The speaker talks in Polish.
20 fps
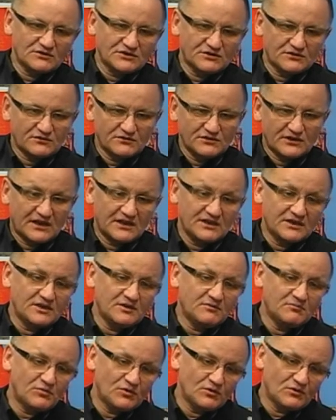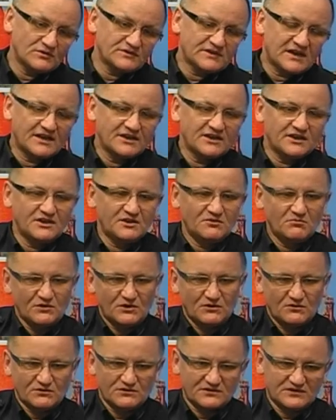się oni ani in plus, ani in
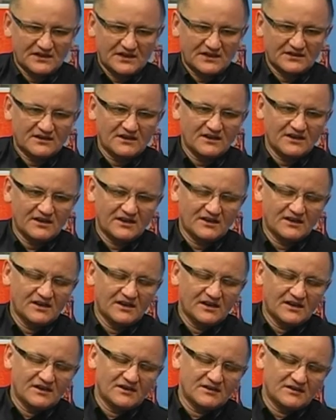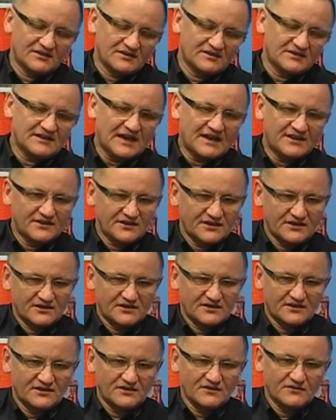minus na tle e,
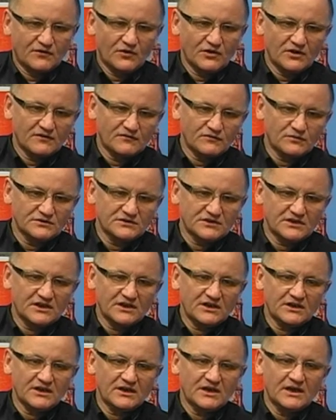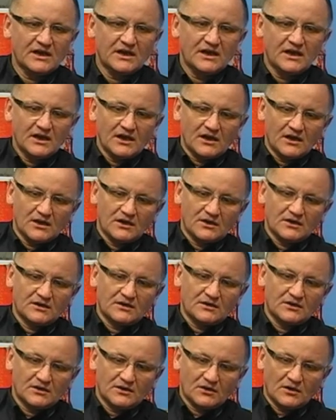danych wojewódzkich.
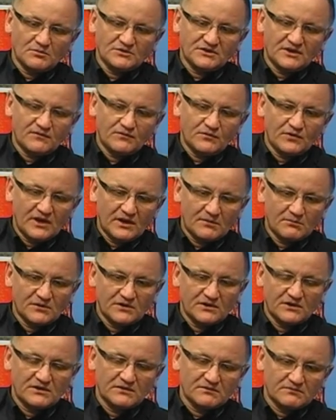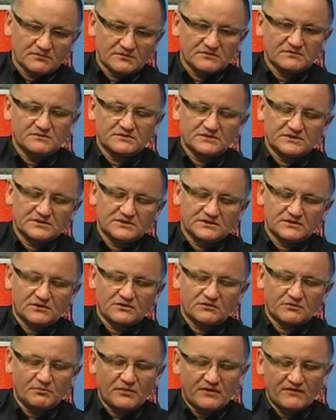E, obserwujemy
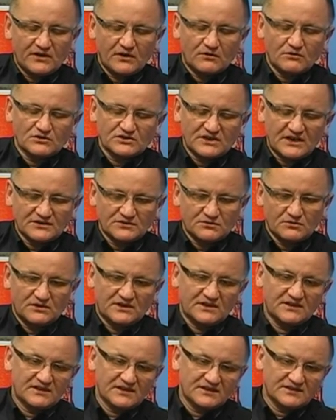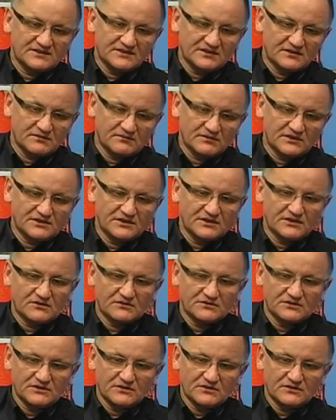od pewnego czasu tendencję, jeśli
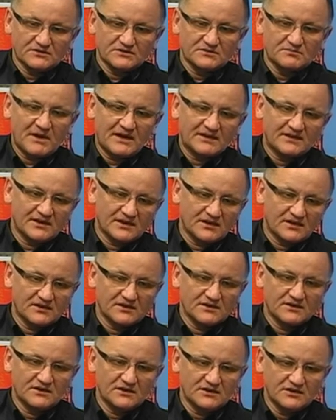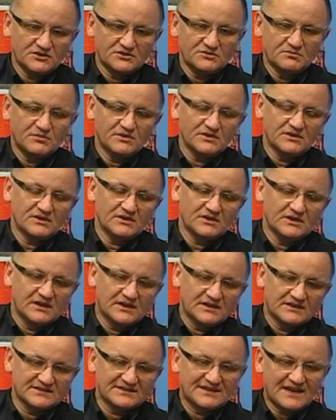chodzi o spadek e, liczby
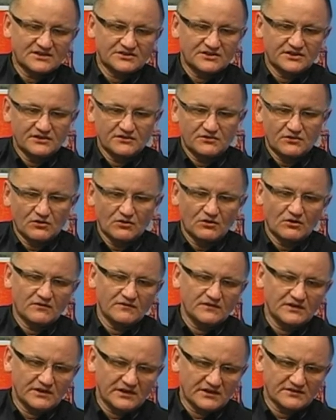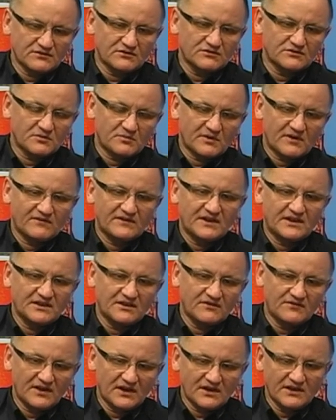zdarzeń drogowych. Jest on co prawda
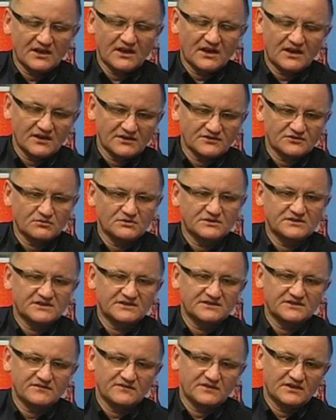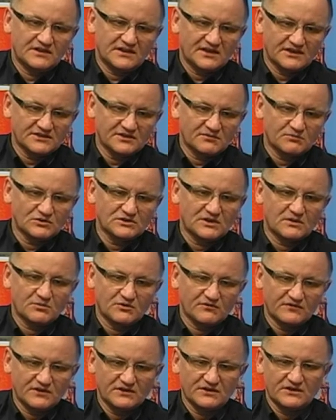niewielki, ale sukcesywny, także można
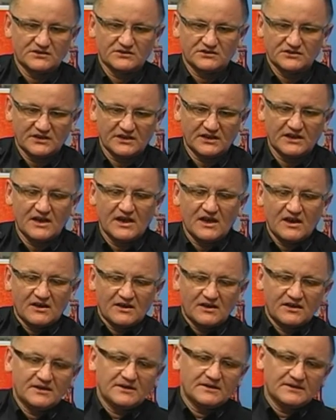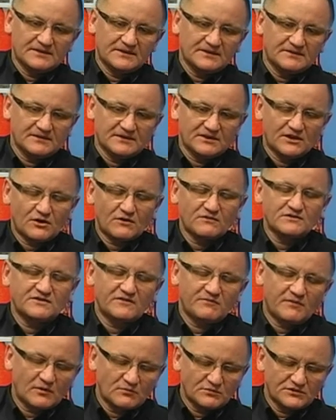powiedzieć, że e, kierowcy
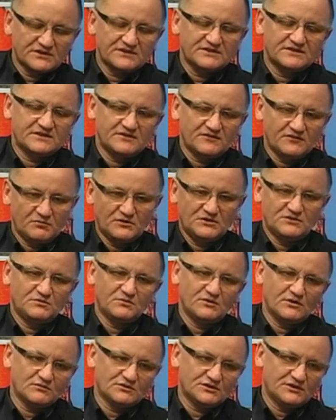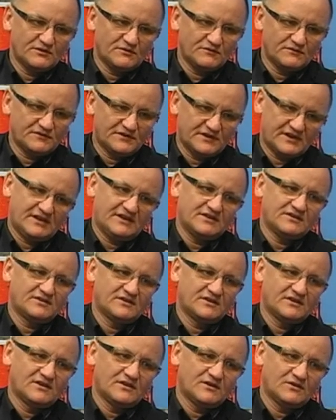wałbrzyscy wpisują się w trend
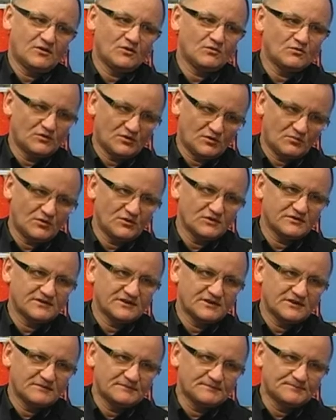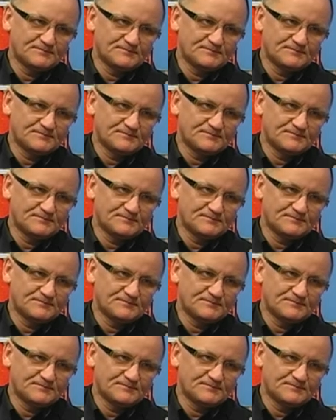ogólnopolski.